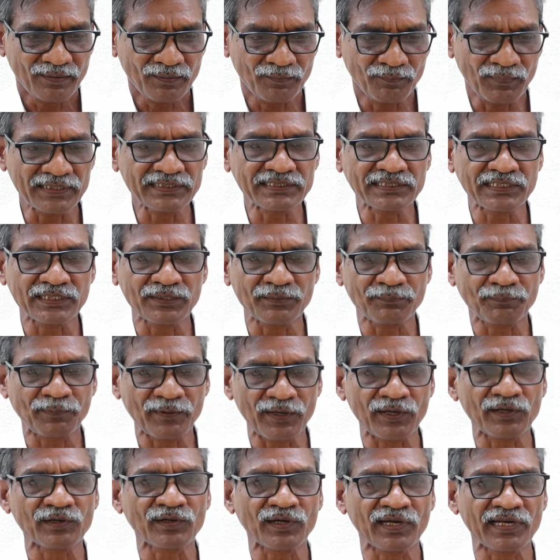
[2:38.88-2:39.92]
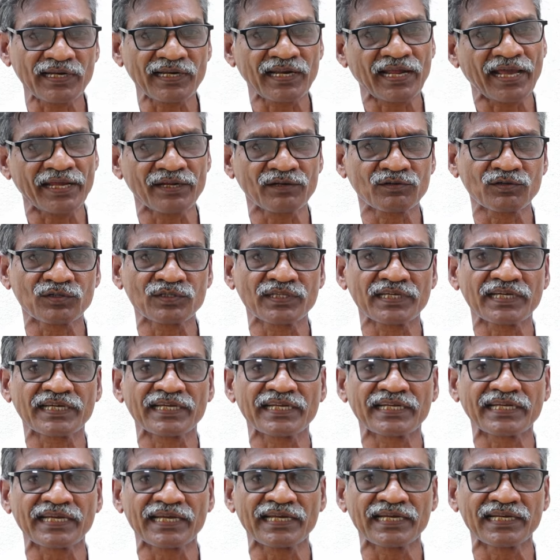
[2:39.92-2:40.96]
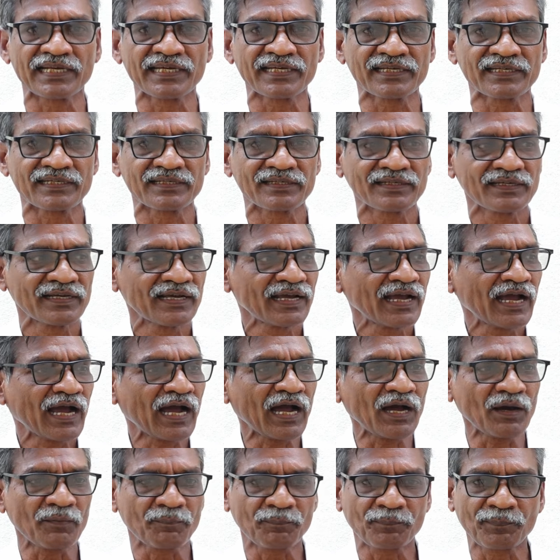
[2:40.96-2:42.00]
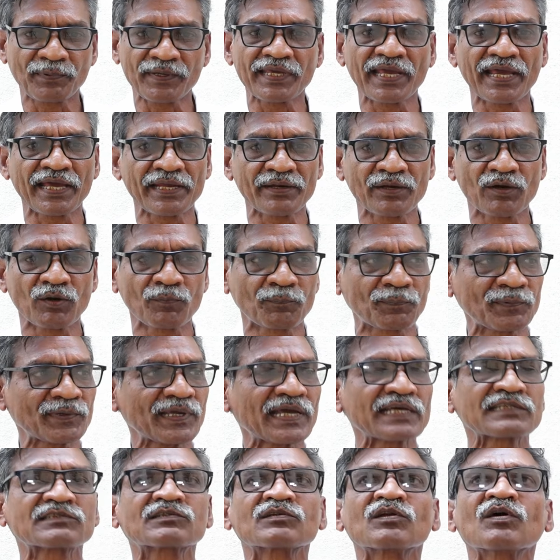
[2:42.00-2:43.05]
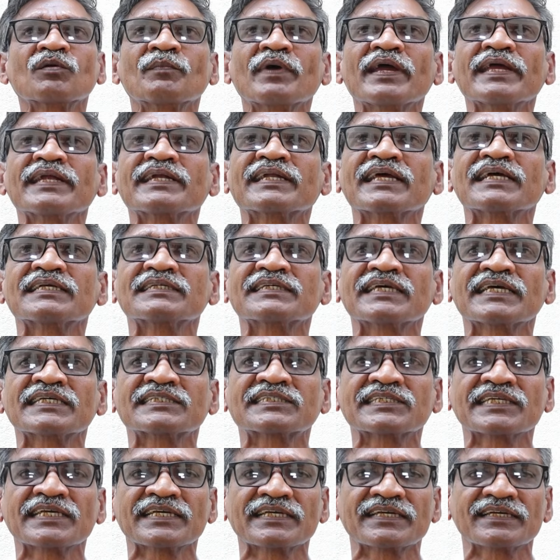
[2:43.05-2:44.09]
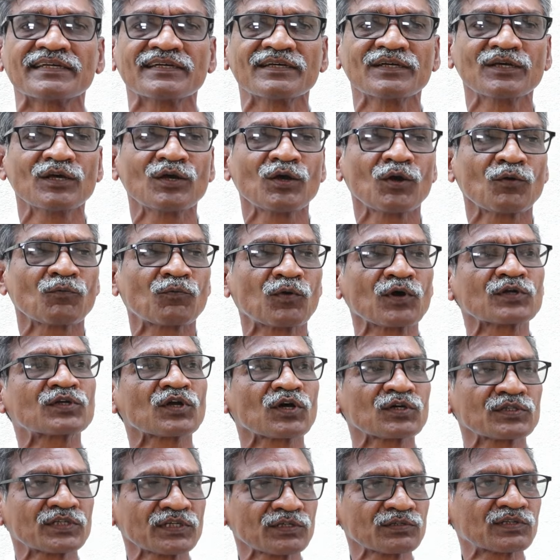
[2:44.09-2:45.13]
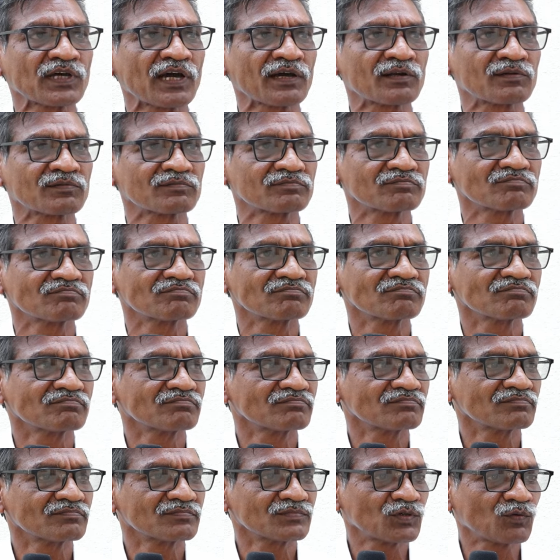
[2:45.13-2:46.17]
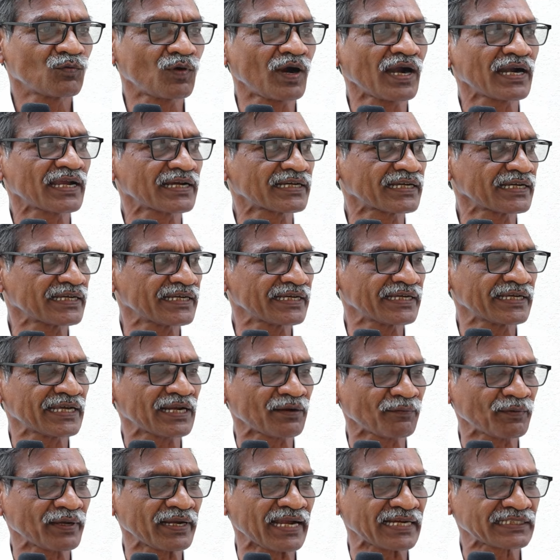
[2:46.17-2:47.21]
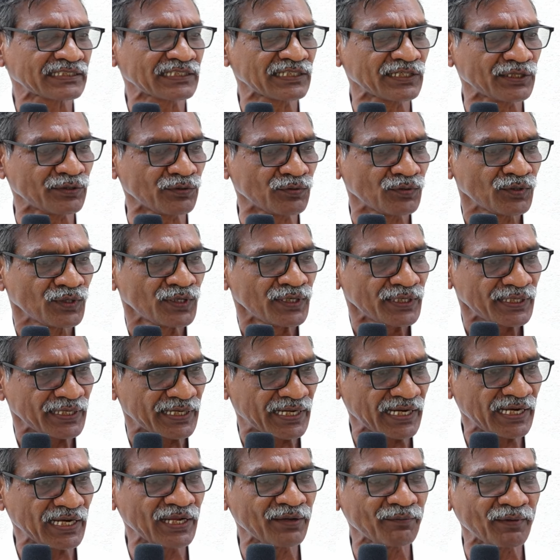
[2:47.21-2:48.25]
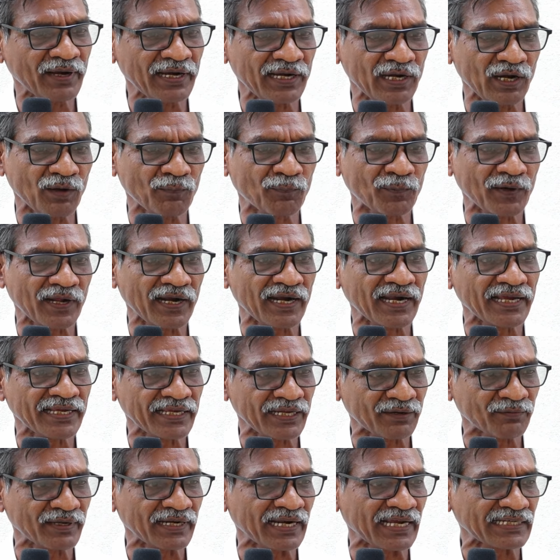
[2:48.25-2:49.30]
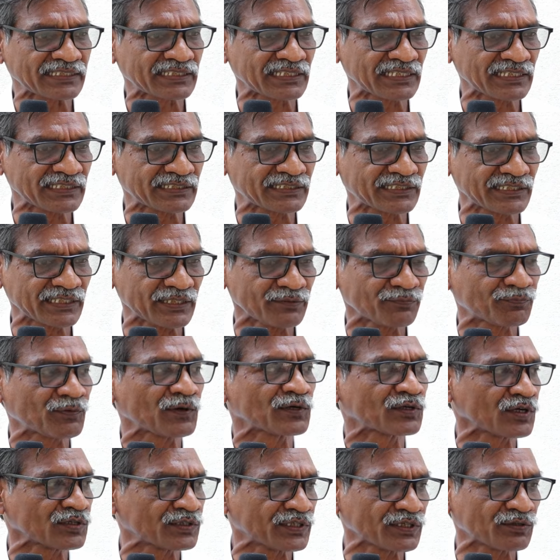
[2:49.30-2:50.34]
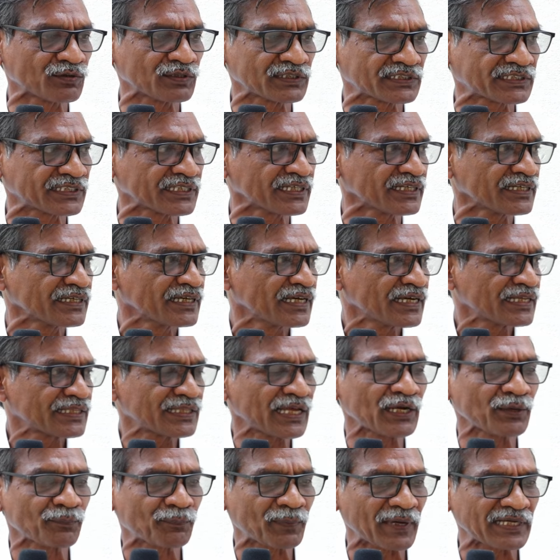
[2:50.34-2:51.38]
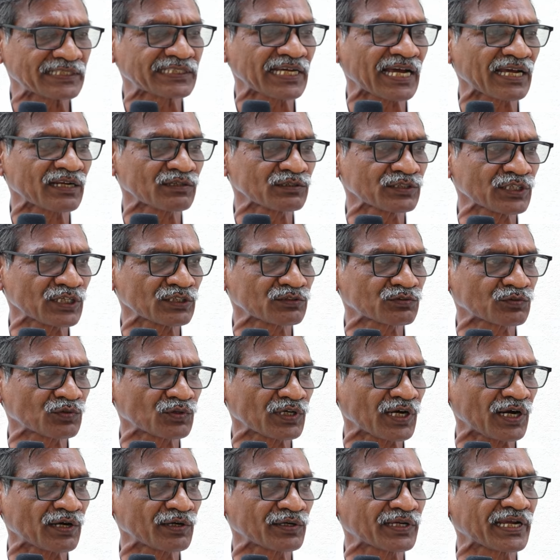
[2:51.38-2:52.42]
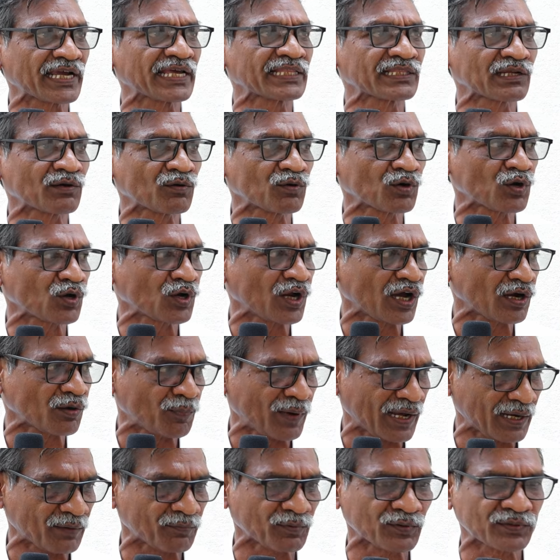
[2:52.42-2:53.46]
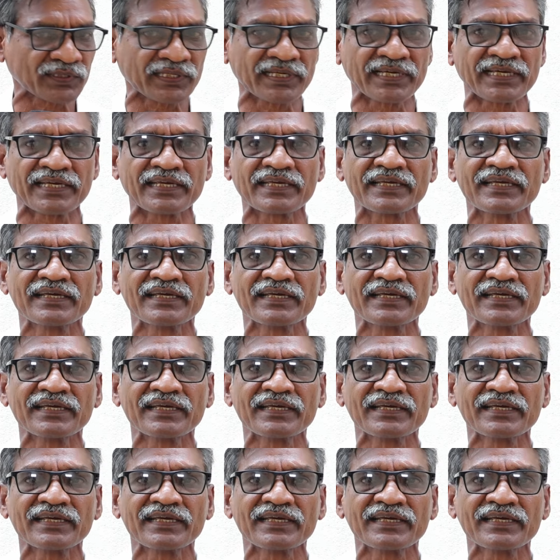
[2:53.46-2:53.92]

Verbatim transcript: మంచి పేరు గల నాయకుడి దగ్గరికి వెళ్ళి ఆ పిఏనో పిఎస్నో మెయింటైన్ చేసి ఫోటో దిగుతారు వాళ్ళకి ఇరవై లక్షలు ఢిల్లీ వెళ్ళినప్పుడల్లా ఇరవై లక్షలు ఇచ్చి ఫోటో దిగొచ్చి దాన్ని ప్రచారం చేసుకుంటున్నాడు కేంద్రంలో నాకు బలం ఉంది